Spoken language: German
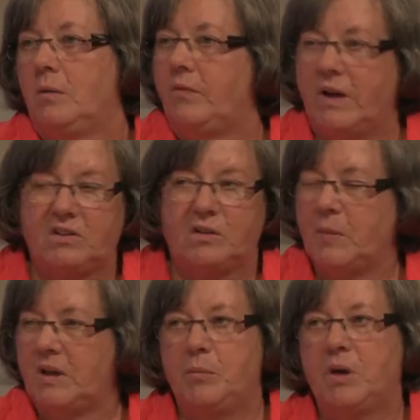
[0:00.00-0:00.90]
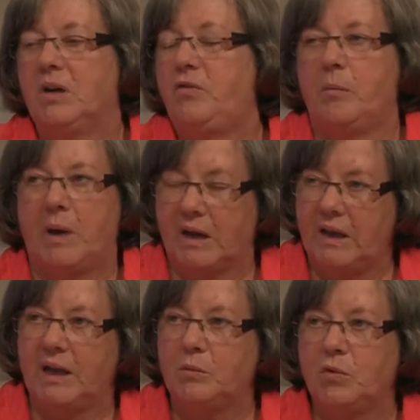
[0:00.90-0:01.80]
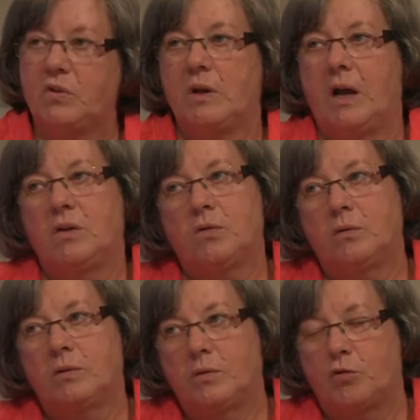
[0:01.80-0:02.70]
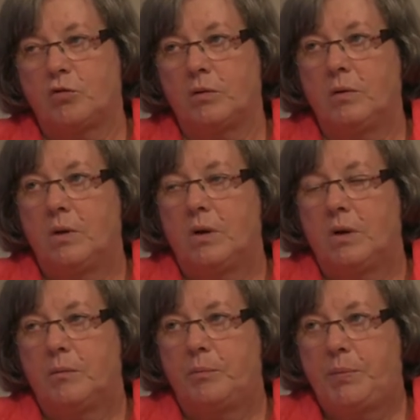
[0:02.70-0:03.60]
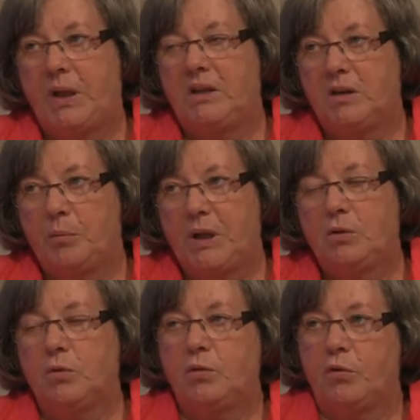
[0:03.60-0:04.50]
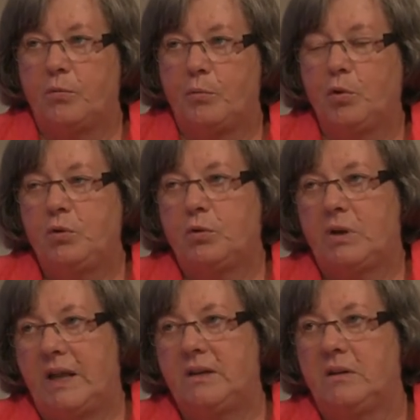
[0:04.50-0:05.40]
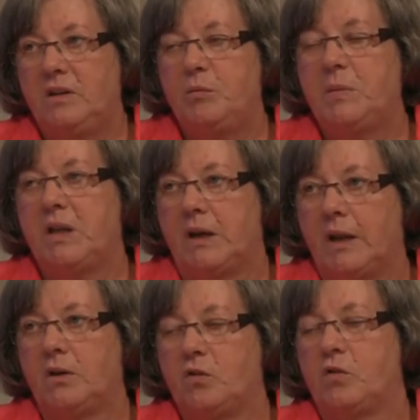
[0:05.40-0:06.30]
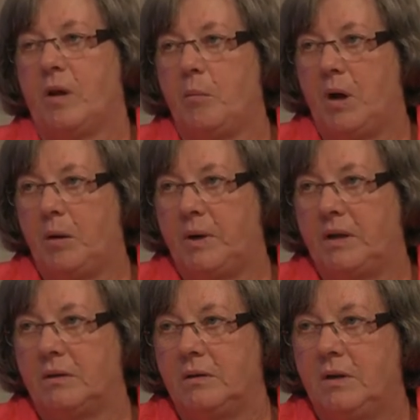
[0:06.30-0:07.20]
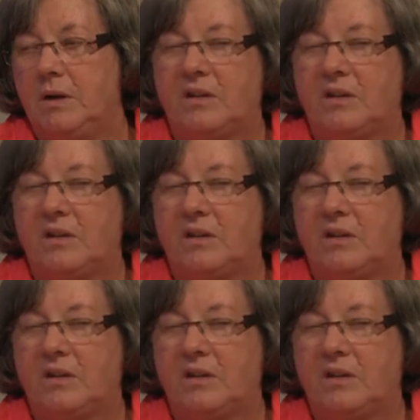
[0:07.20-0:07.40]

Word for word: Ich weiß, dass man den Begriff immer erklären muss, also zwischen in der Bildung dürfen Bund und Länder nicht miteinander zusammenarbeiten. Mhm.